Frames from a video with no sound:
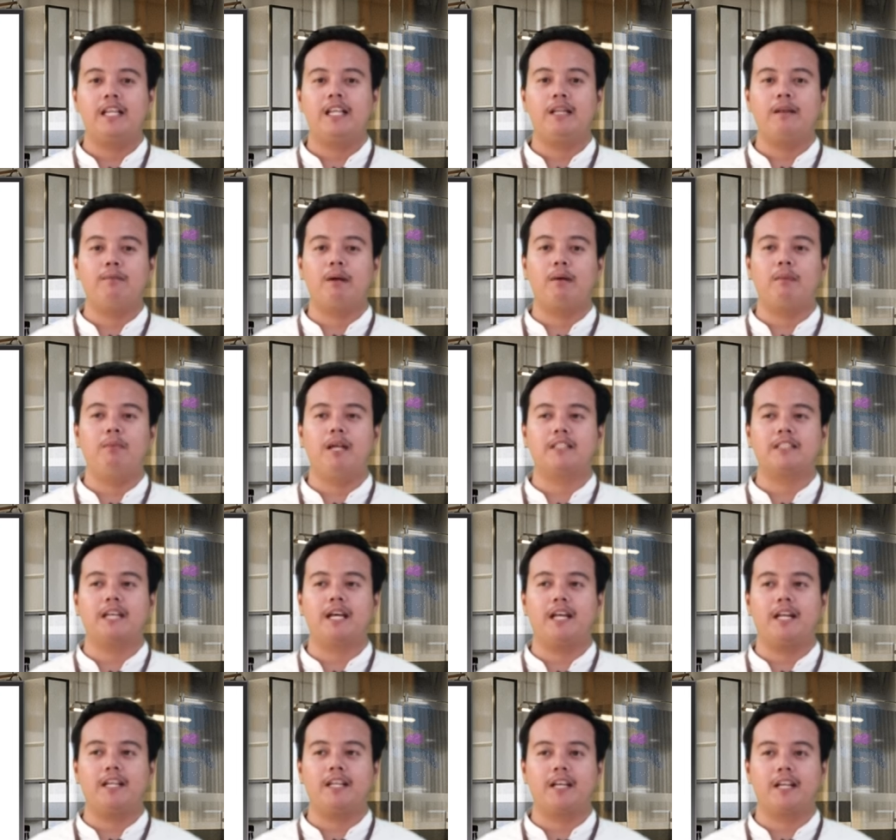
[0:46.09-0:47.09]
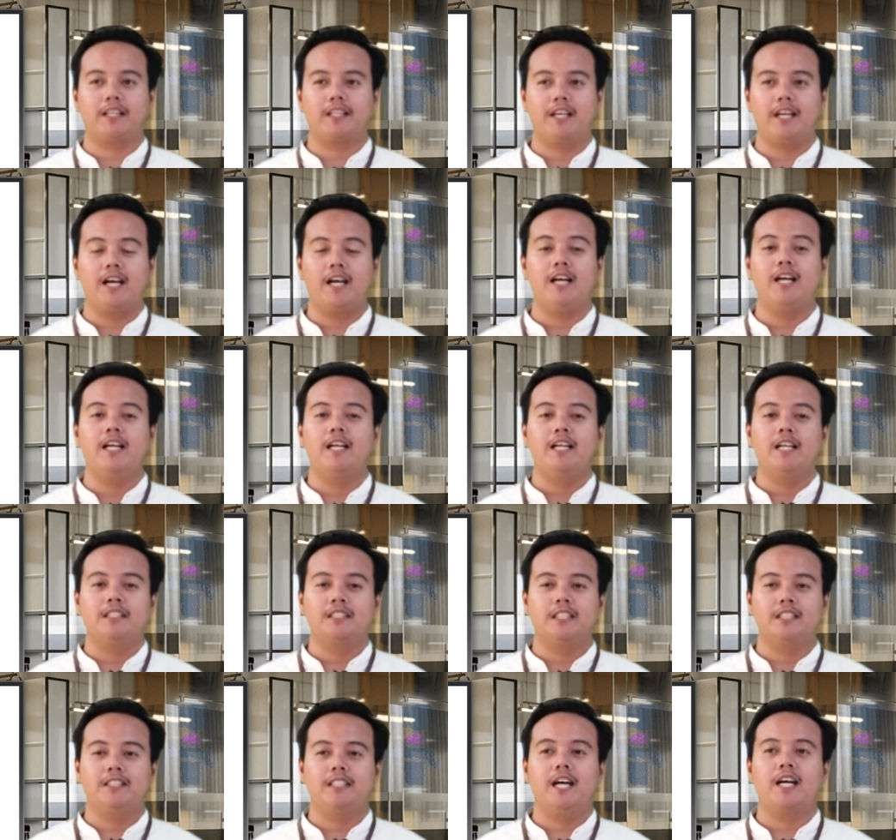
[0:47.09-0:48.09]
15 hari kerja
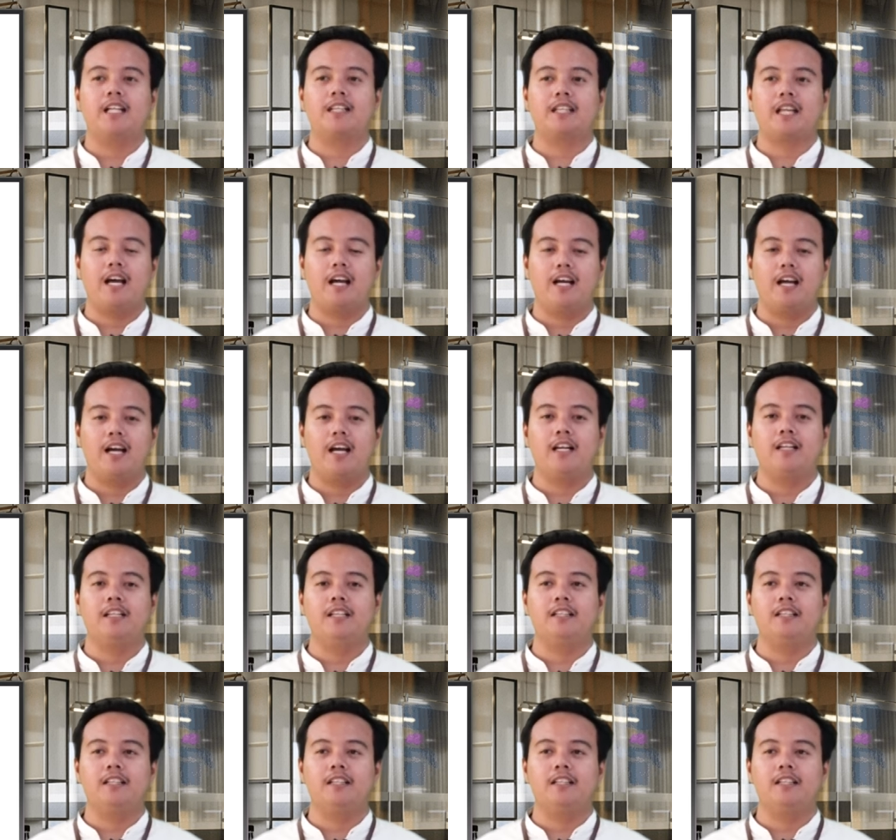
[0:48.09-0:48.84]
sejak tanggal